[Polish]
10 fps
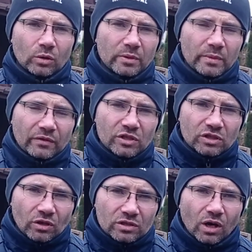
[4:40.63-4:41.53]
Lubimy jak
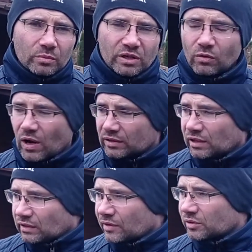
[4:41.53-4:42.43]
wszystko jest dobrze,
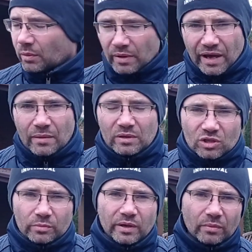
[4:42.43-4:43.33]
ładnie, także pomagajmy
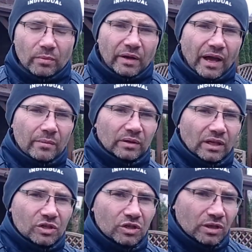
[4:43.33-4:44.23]
sobie, pomagajmy
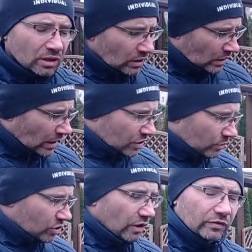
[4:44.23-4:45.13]
też
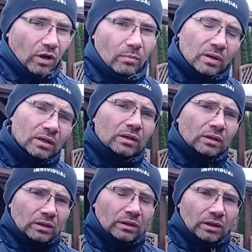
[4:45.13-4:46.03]
naszym drzewkom.
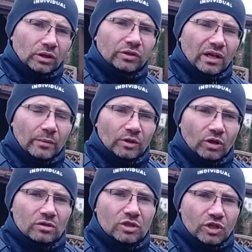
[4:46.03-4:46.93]
I to tyle moi
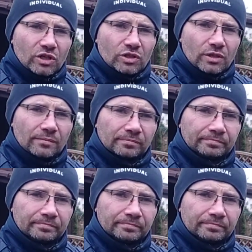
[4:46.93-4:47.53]
drodzy, cześć!